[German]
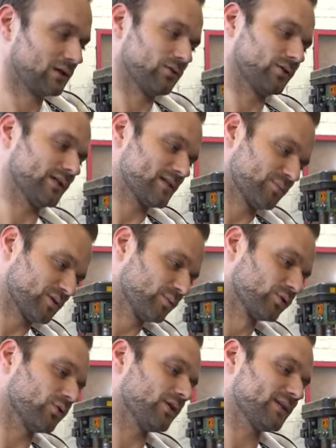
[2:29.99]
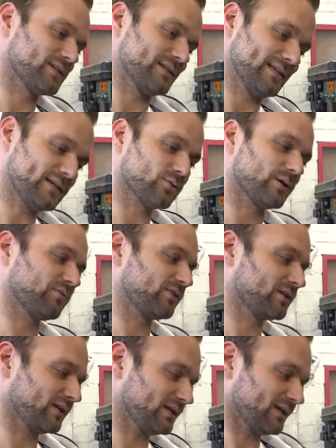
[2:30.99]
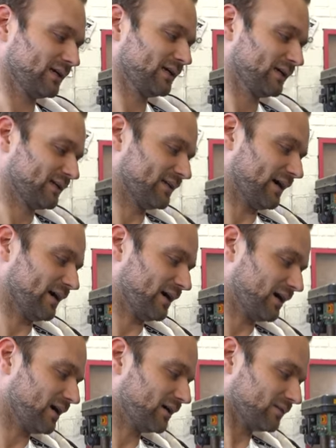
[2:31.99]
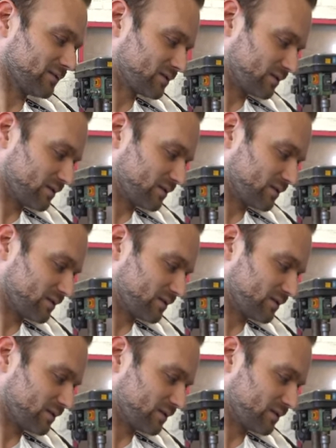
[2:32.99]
Und jetzt gibt es Motoren, die sind nicht so empfindlich. Da